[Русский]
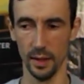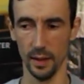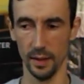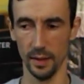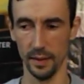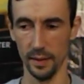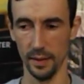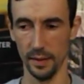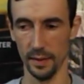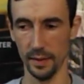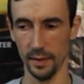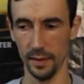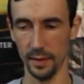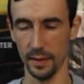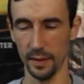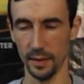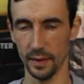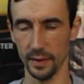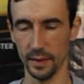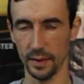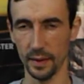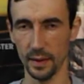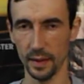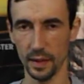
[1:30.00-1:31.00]

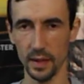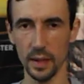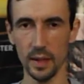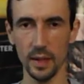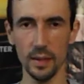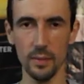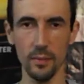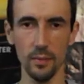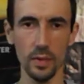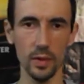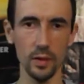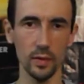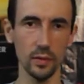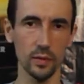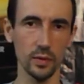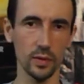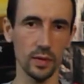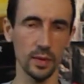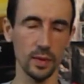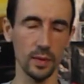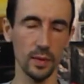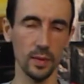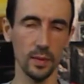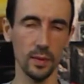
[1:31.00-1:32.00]
Э, какие
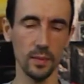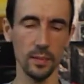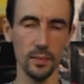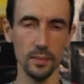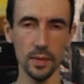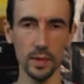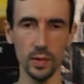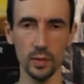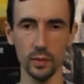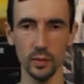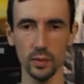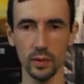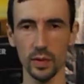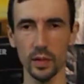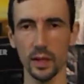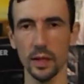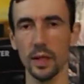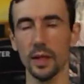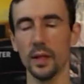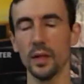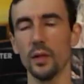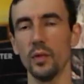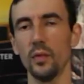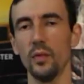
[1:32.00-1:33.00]
минусы? Минусы,
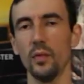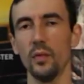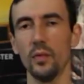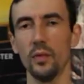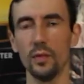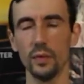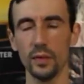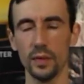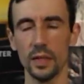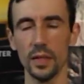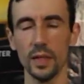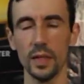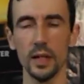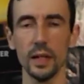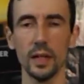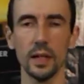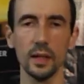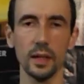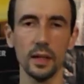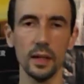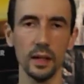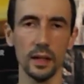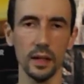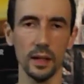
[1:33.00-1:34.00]
как и у
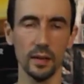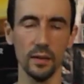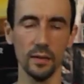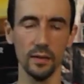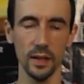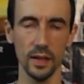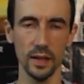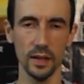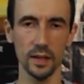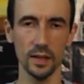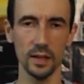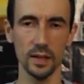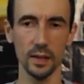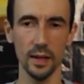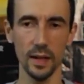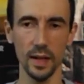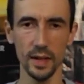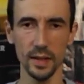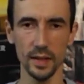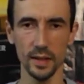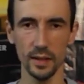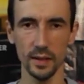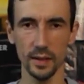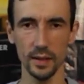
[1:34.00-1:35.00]
всех э, ВАЗ
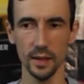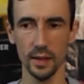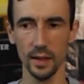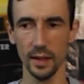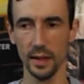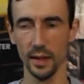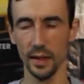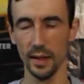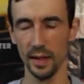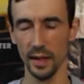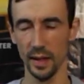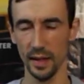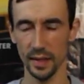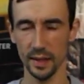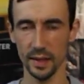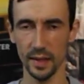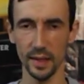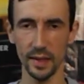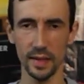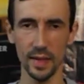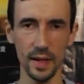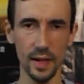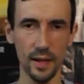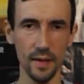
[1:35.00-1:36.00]
Классик,
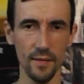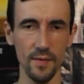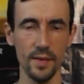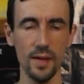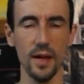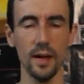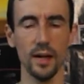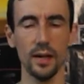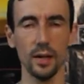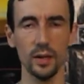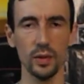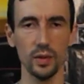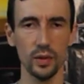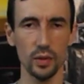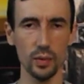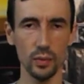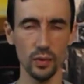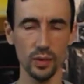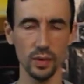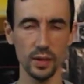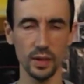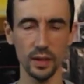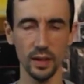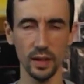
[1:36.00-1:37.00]
это древняя
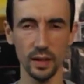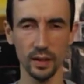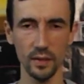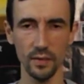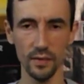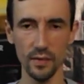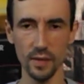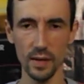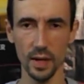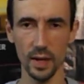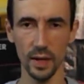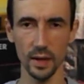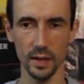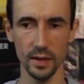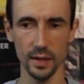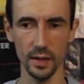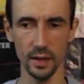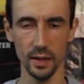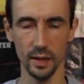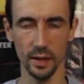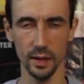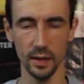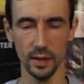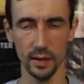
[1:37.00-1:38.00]
конструкция
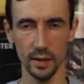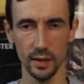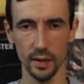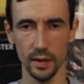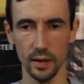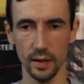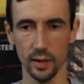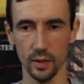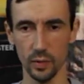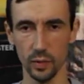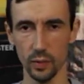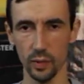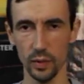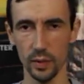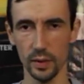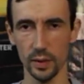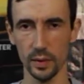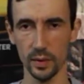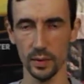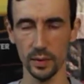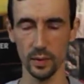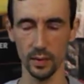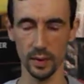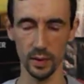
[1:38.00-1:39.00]
двигателя, то
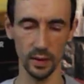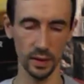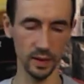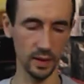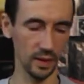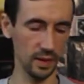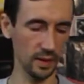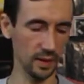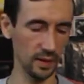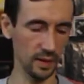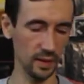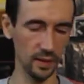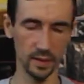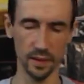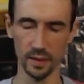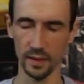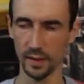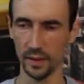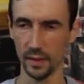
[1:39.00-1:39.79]
есть э,